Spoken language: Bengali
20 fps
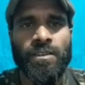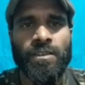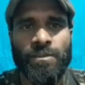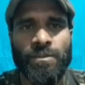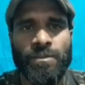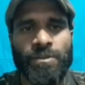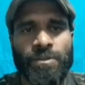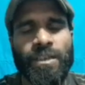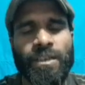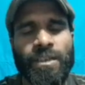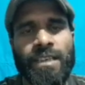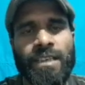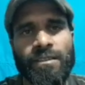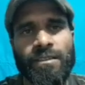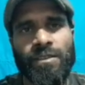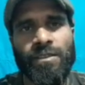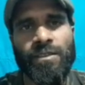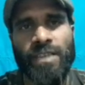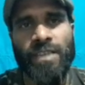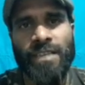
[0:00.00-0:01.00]
তো বন্ধুরা
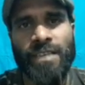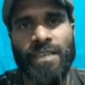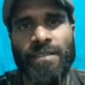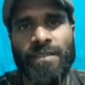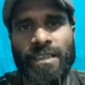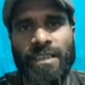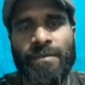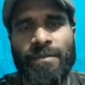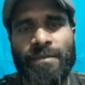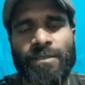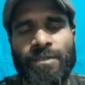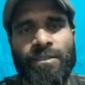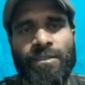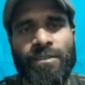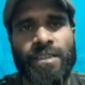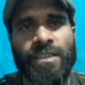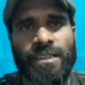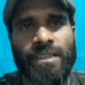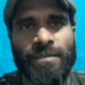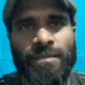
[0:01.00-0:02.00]
কথা না বাড়িয়ে আমরা চলে
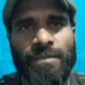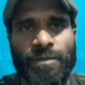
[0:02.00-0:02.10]
যাচ্ছি